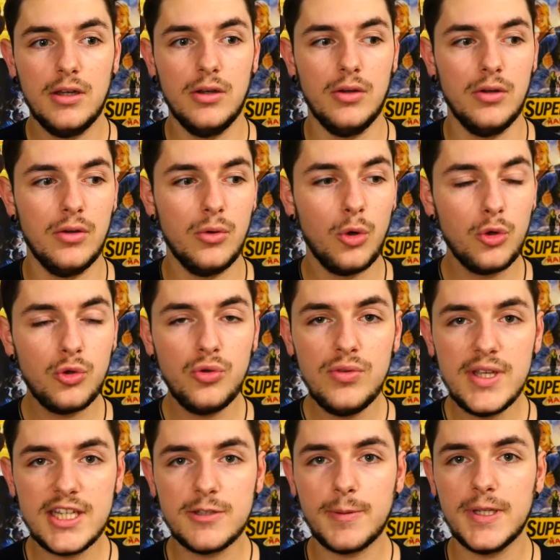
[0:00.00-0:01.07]
Euh,
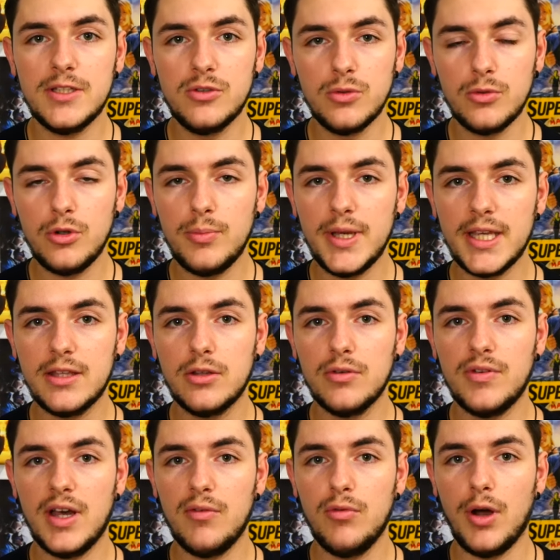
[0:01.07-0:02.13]
aucune expression, le mec
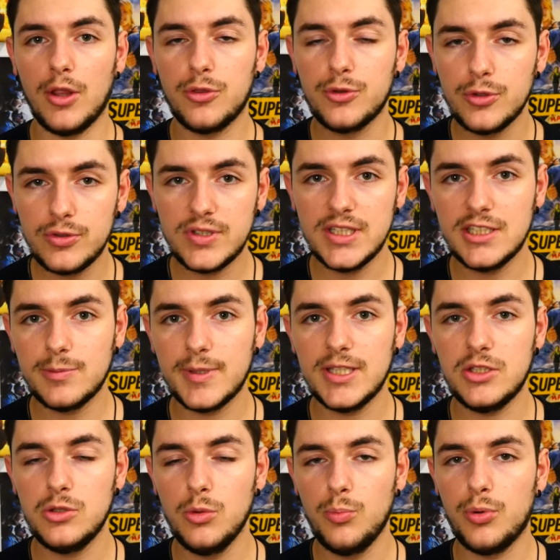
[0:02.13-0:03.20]
devait avoir deux
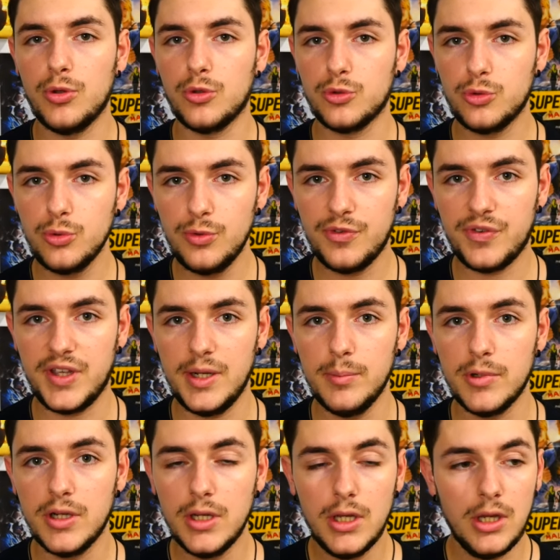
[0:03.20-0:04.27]
expressions pendant tout le
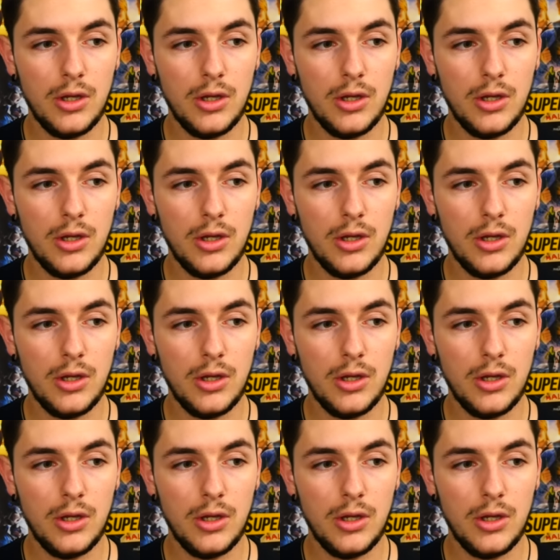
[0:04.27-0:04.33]
film.